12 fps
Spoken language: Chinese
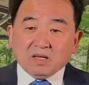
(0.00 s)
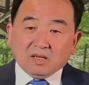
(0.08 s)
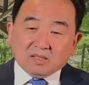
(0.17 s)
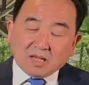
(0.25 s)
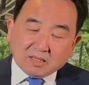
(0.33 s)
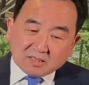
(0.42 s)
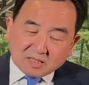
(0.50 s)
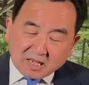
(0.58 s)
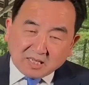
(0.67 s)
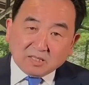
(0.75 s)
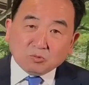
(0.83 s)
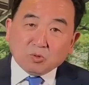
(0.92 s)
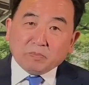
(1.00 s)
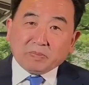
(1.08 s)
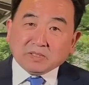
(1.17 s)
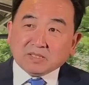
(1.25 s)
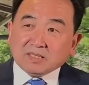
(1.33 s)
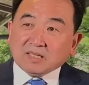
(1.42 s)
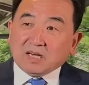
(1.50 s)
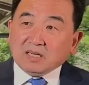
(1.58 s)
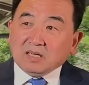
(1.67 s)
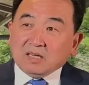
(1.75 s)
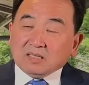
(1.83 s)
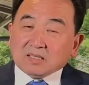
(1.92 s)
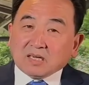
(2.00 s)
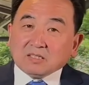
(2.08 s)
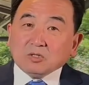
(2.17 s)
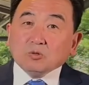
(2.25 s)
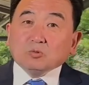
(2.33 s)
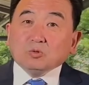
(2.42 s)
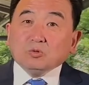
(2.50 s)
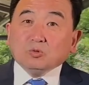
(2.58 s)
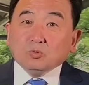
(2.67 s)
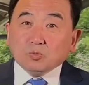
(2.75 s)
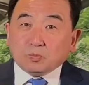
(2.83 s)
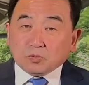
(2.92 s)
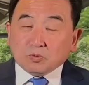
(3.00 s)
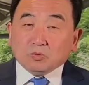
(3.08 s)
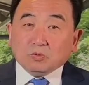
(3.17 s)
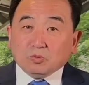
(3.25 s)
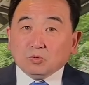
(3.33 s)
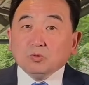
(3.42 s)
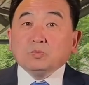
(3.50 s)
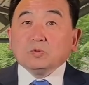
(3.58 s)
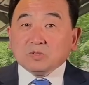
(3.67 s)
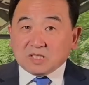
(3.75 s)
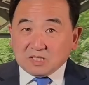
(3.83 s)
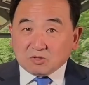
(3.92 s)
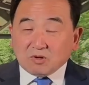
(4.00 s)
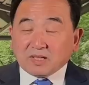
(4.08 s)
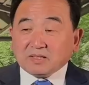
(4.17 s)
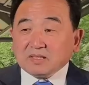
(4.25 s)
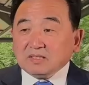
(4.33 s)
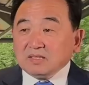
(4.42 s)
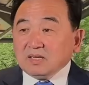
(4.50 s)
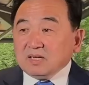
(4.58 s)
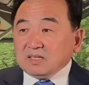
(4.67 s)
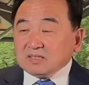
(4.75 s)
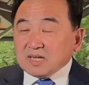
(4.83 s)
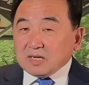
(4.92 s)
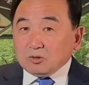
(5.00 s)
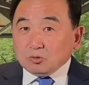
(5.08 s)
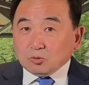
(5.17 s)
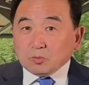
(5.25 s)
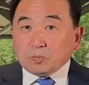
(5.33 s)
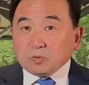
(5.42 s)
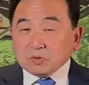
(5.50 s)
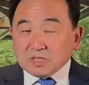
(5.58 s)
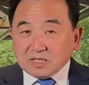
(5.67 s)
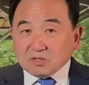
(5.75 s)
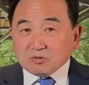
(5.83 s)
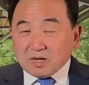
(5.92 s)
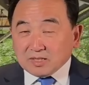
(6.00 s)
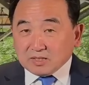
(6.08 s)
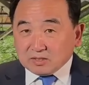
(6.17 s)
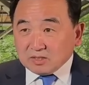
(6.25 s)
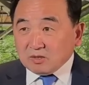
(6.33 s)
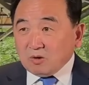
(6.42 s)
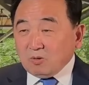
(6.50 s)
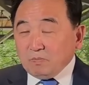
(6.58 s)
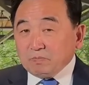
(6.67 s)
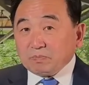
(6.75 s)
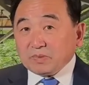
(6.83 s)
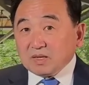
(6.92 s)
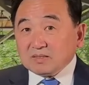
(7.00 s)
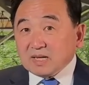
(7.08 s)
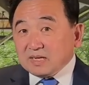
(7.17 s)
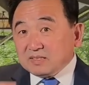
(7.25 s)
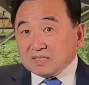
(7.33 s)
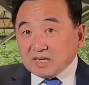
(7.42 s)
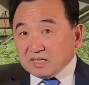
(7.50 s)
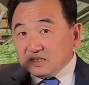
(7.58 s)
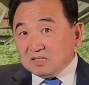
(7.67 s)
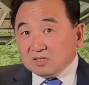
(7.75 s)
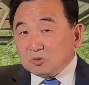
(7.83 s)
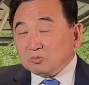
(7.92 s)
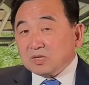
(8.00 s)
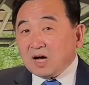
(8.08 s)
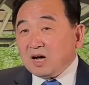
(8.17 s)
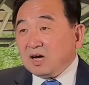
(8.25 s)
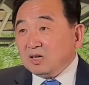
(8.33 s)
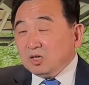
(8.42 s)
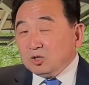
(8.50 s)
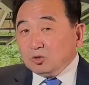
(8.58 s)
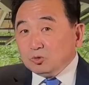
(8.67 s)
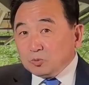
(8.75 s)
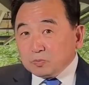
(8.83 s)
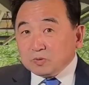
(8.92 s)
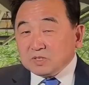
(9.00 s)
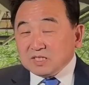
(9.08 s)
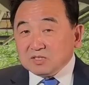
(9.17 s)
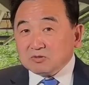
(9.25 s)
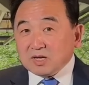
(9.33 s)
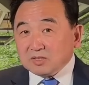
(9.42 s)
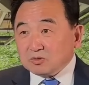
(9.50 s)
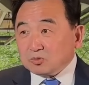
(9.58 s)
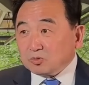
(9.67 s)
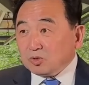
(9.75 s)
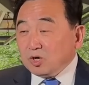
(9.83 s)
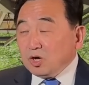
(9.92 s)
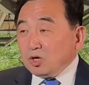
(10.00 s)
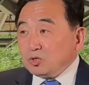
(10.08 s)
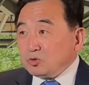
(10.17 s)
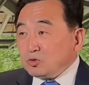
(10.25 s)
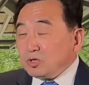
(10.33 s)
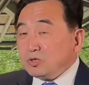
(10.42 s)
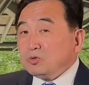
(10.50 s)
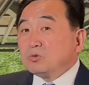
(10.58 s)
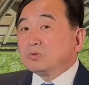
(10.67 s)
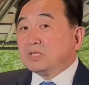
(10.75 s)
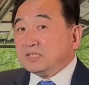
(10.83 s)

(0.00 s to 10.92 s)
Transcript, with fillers: 它三亿多本身呢，它是用卢布卢布计算的，在卢布计算的时候，在在合同上啊，卢布计算的时候。却用了